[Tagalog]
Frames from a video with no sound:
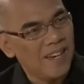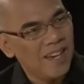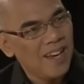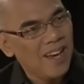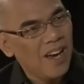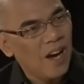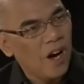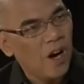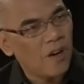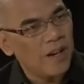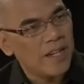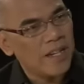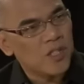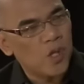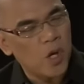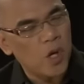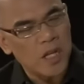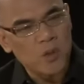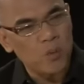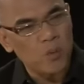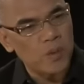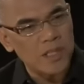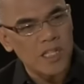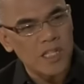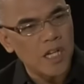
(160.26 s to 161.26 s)
Yes. All right. So
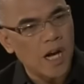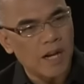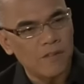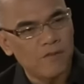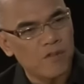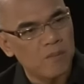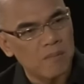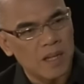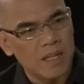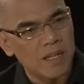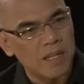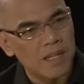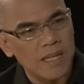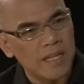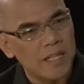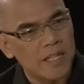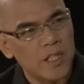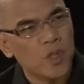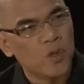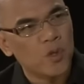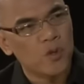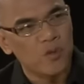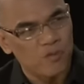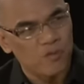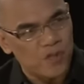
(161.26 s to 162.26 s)
it wasn't hard for Mother Lily
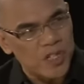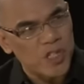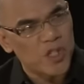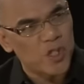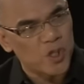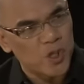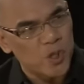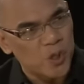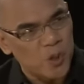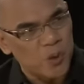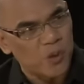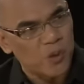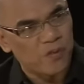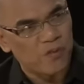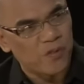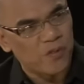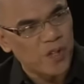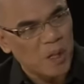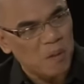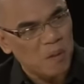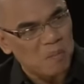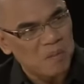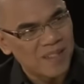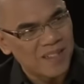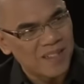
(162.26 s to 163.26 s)
to convince you to do the film.